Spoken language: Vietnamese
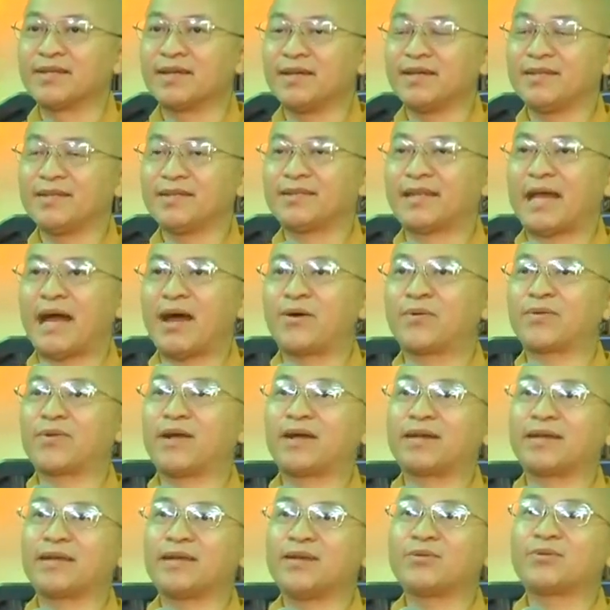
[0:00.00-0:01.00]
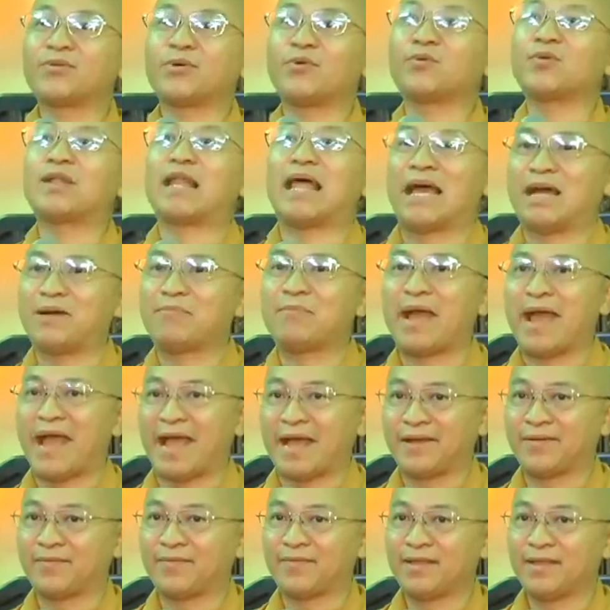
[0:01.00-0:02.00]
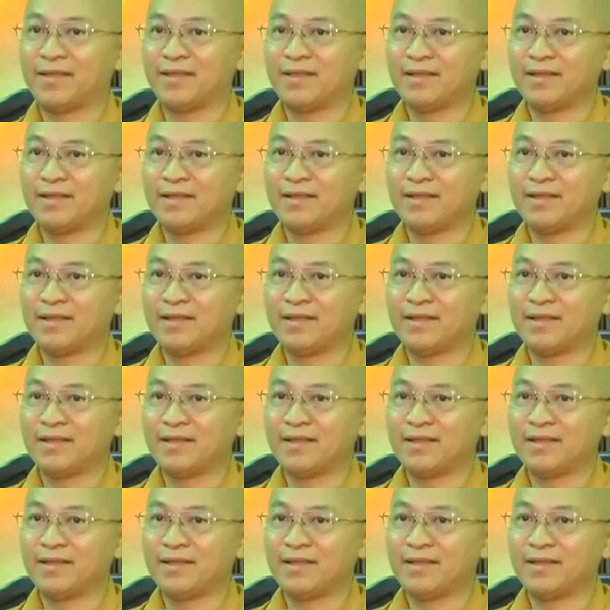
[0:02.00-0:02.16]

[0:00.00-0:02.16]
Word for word: thế nó tạo ra cái yếu tố lãng mạn